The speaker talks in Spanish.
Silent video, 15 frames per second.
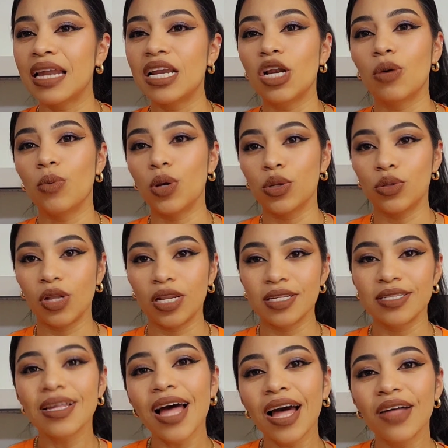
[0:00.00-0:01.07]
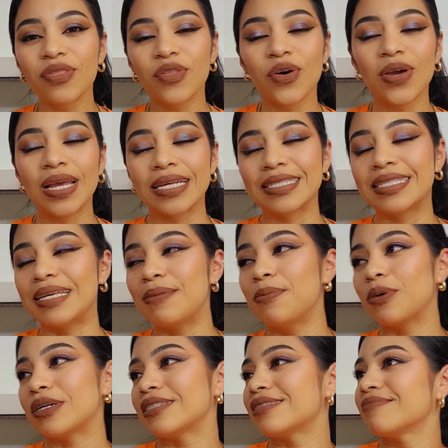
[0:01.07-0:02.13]
y lo voy utilizando y así
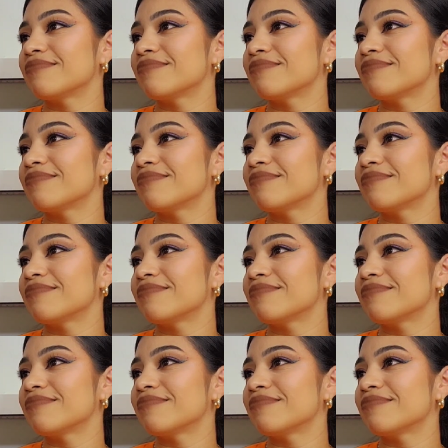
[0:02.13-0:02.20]
pues